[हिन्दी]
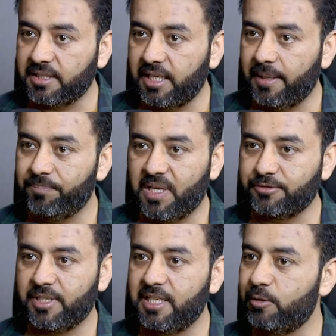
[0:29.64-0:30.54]
uh, uh, आता है हम्म,
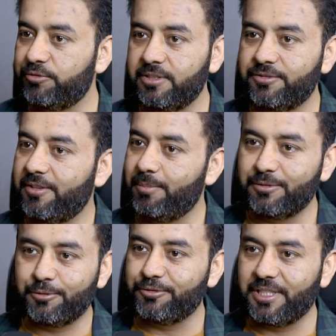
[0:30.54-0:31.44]
ऐसा नहीं कि हम्म, उसने सिर्फ
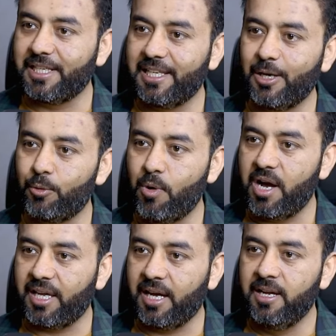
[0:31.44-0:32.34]
बस वो हम्म। सीख लिया और वो
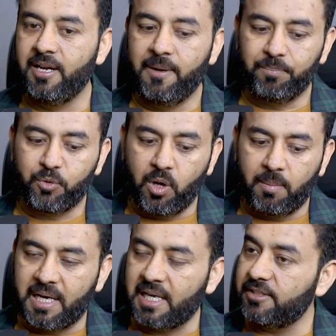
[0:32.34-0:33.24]
आ गया तो
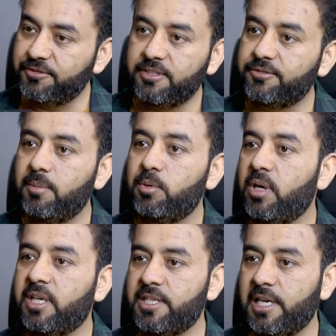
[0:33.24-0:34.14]
हमारे इस चीज़ का भी तो
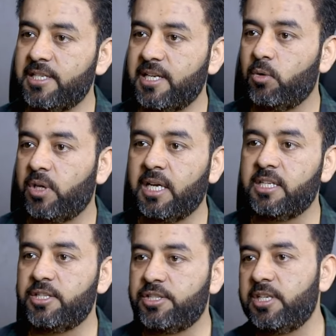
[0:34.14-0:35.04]
आगे चैलेंज आएगा कहेंगे
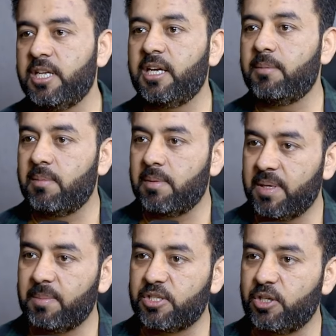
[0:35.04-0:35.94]
जी अच्छा ठीक है अब हम
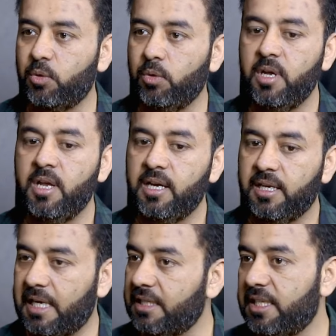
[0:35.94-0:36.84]
अपने बच्चे को
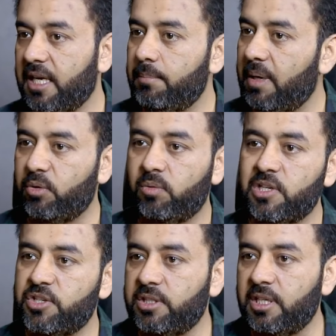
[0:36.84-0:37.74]
कर दिया
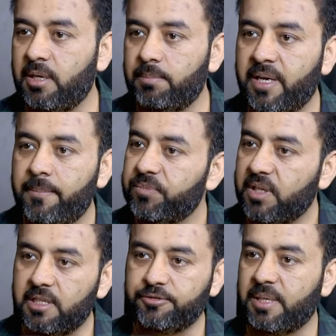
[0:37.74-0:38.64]
मेट्रिकुलेशन हाँ। तक हमने
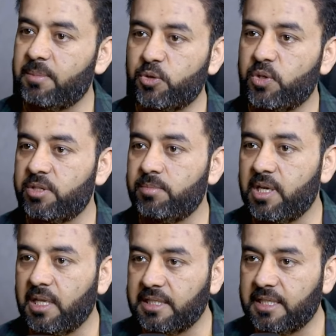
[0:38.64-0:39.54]
स्टेम uh, एजुकेशन में
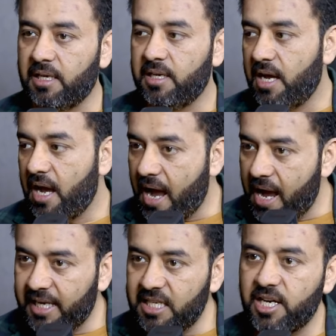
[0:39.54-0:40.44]
डाल दिया
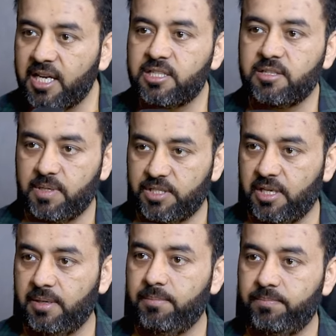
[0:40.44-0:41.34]
आगे जाएगा जब
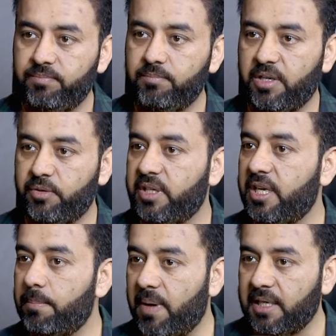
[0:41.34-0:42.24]
बच्चा हम्म। मैट्रिक
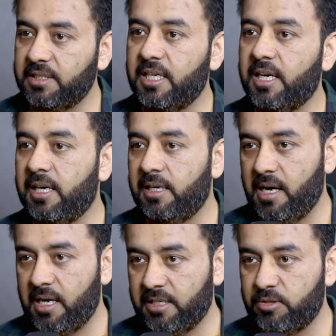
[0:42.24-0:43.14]
के बाद या
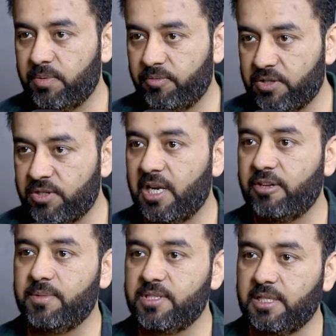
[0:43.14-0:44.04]
आगे जो प्रोफेशनल
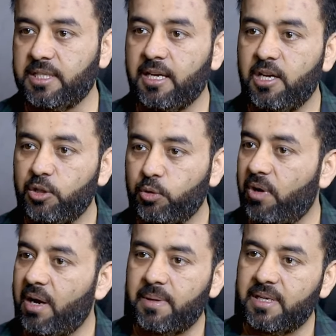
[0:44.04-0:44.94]
लाइफ में जाता है तो
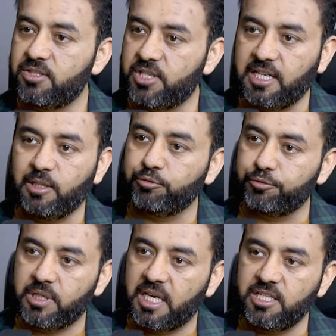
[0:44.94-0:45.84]
वहाँ पे चाहिए तो
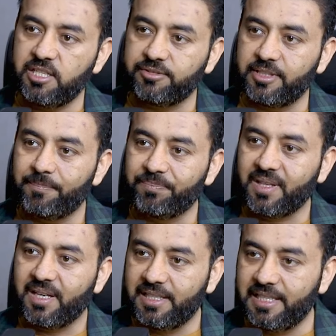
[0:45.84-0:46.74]
उसको यही चीज़ें हम्म,
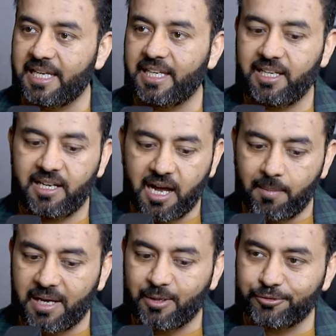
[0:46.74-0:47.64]
हम्म। लेकिन
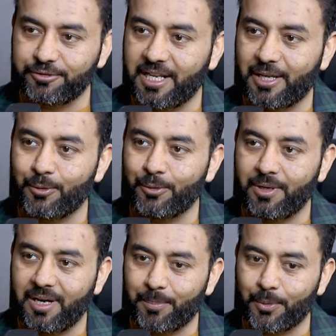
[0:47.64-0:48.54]
हमारी उस नैरो
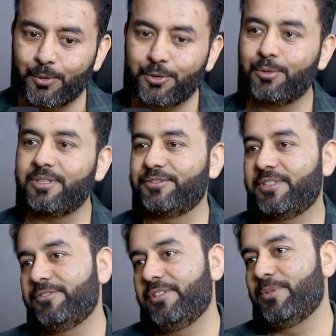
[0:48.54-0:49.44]
अप्रोच को किस
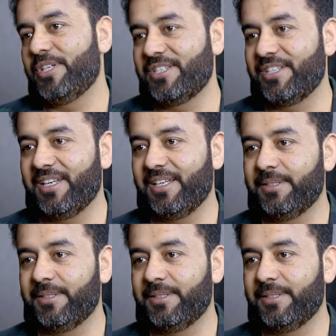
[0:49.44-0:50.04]
तरह से हम चेंज करेंगे